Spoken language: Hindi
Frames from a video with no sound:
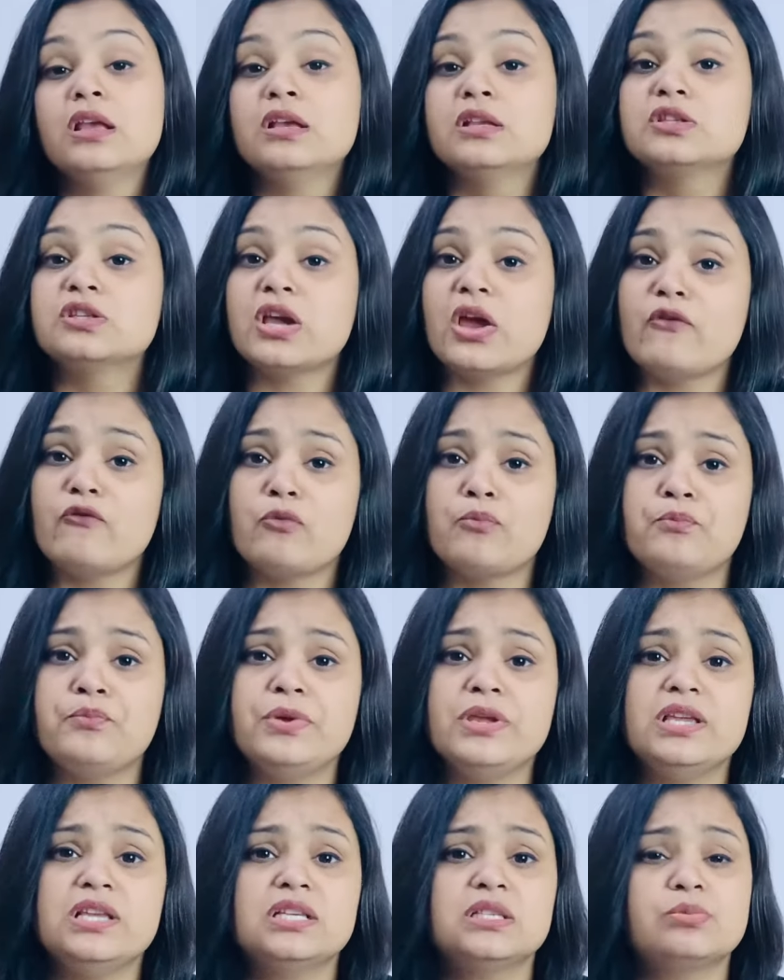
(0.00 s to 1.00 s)
चाहे वो
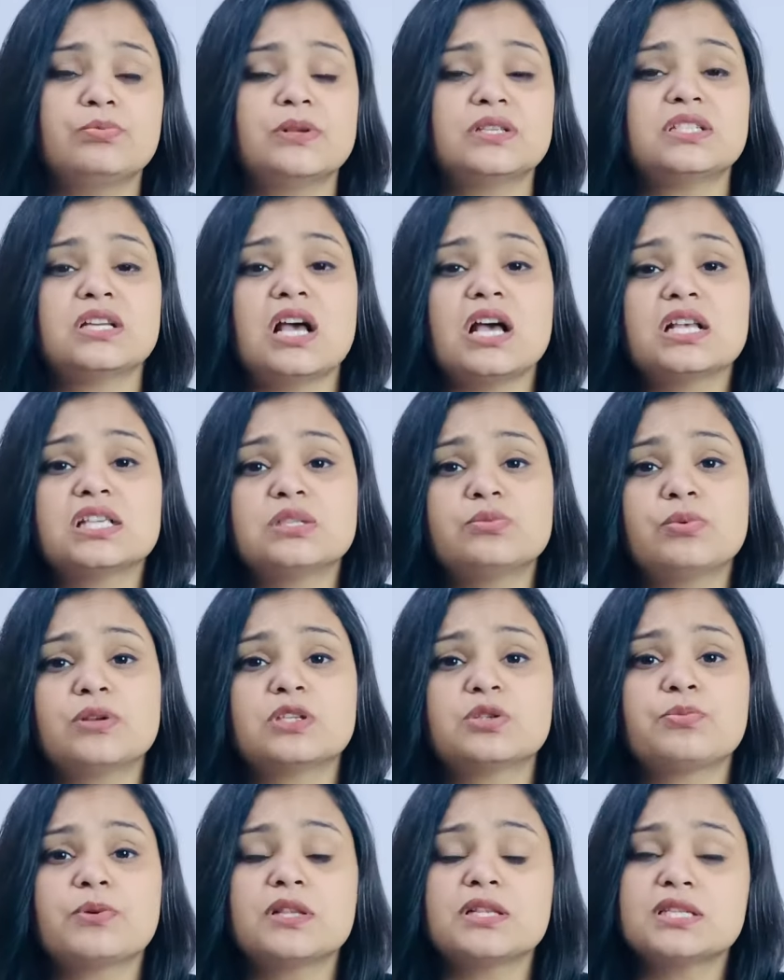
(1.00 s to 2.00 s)
20, 50,
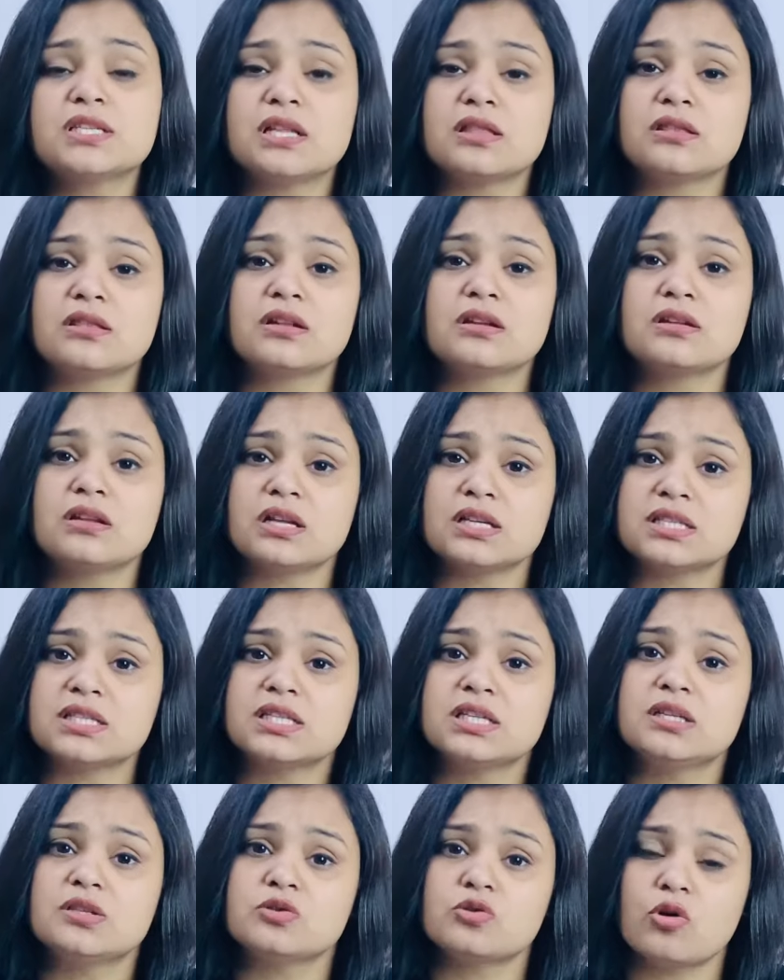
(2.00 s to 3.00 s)
55, 70,
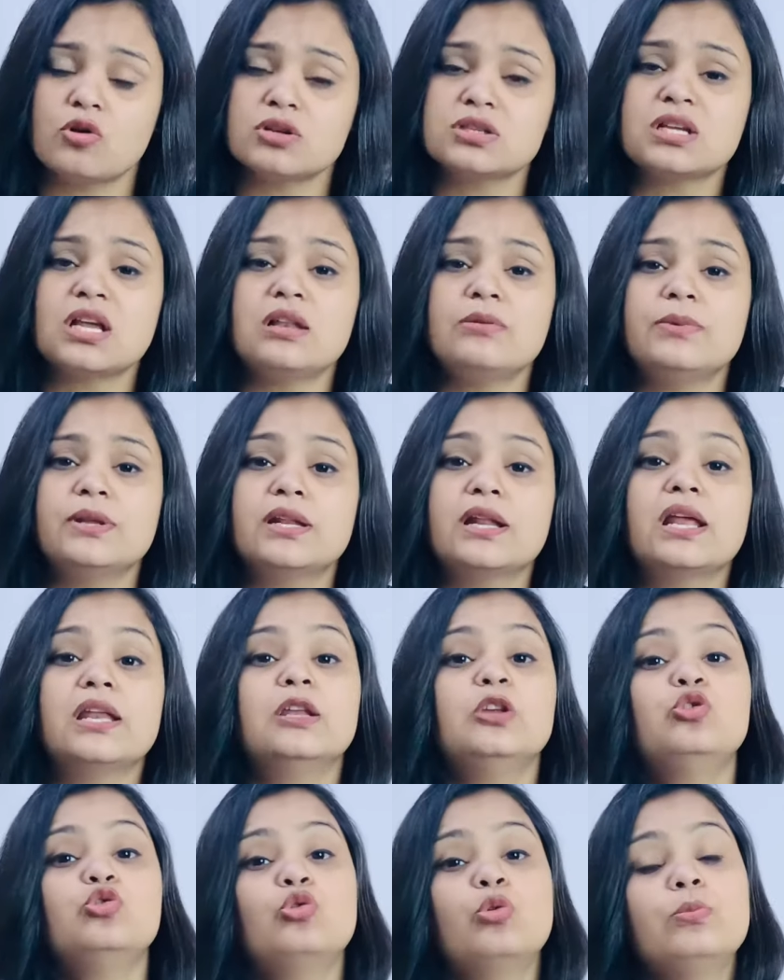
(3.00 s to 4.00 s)
80, 100 साल भी रह
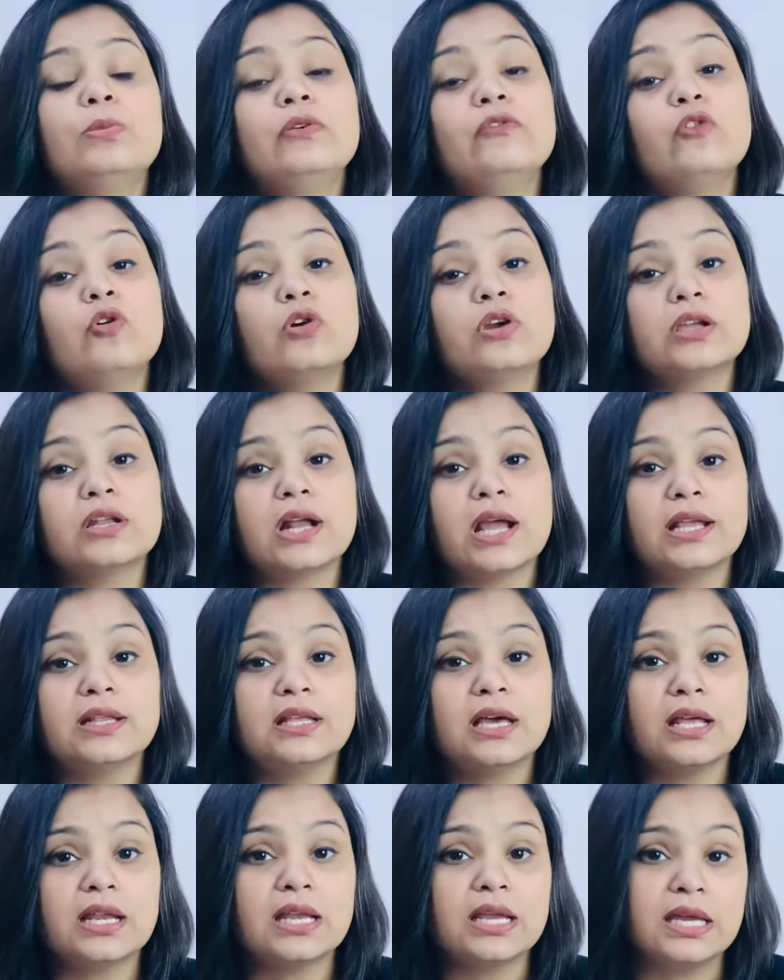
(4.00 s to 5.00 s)
लें तो भी वो
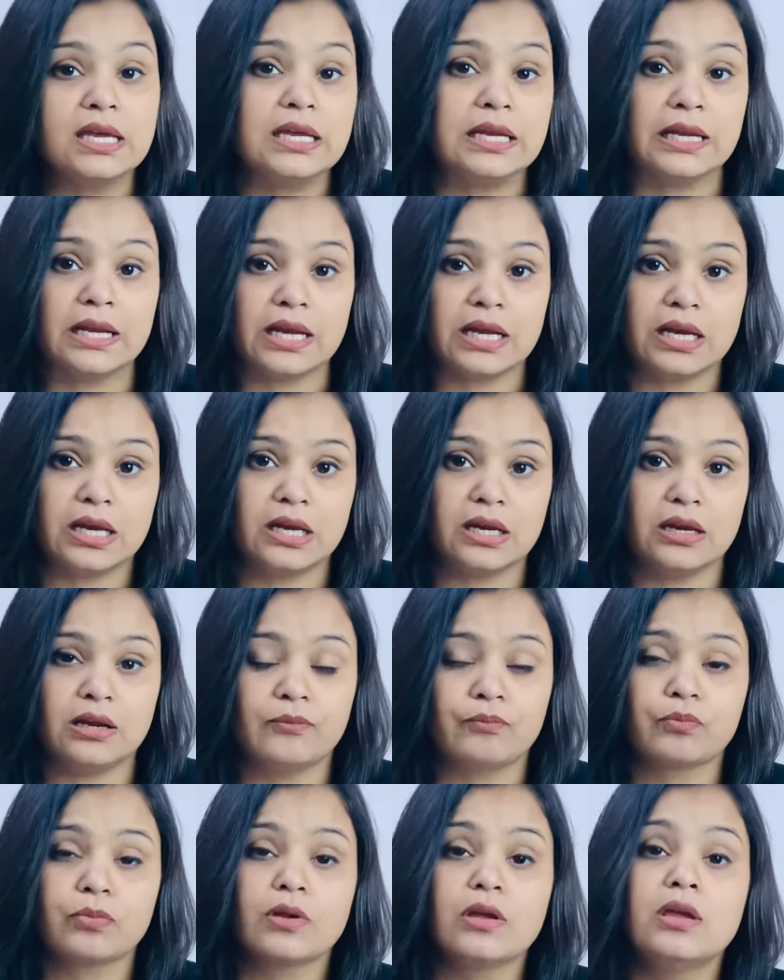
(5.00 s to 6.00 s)
किराएदार ही रहेंगे
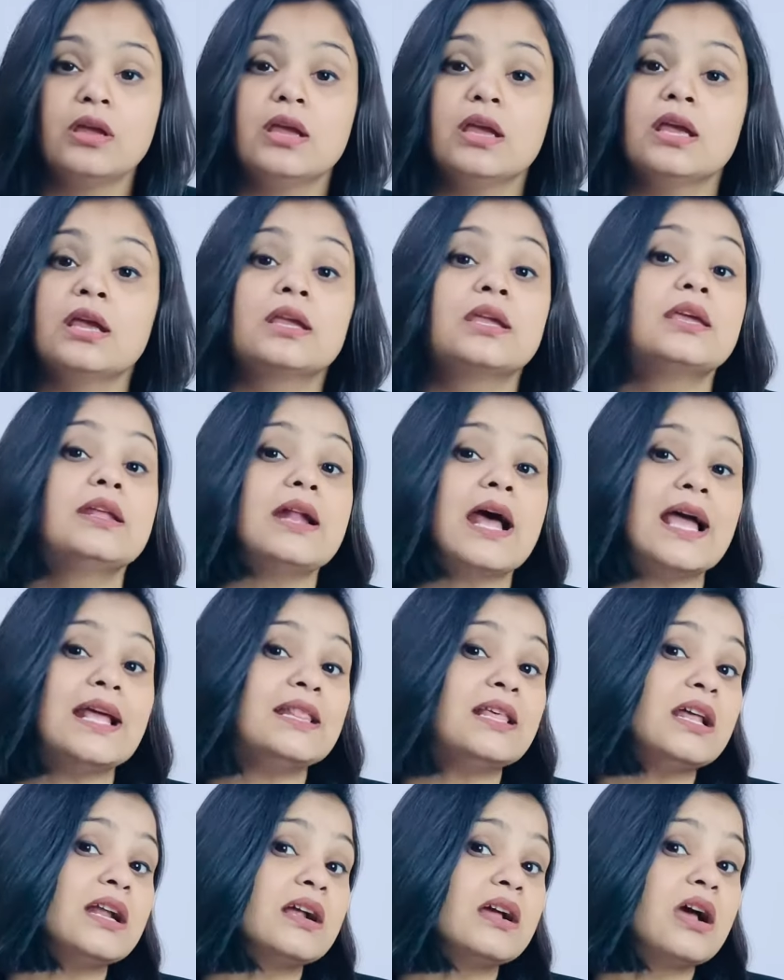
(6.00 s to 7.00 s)

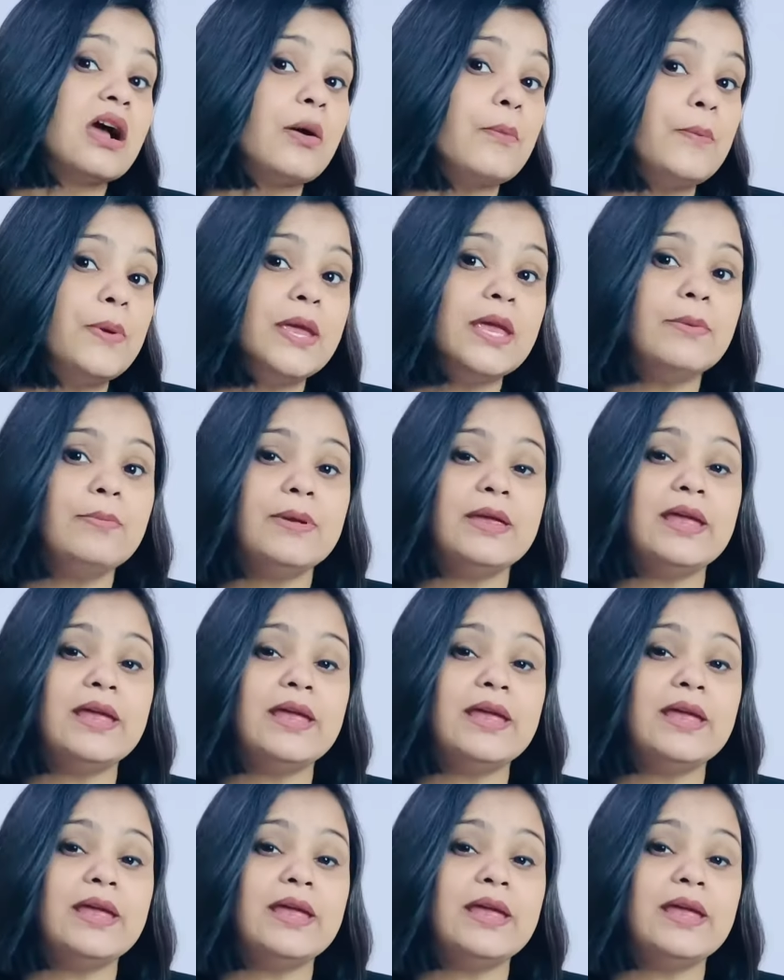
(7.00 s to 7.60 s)
किराएदार कभी भी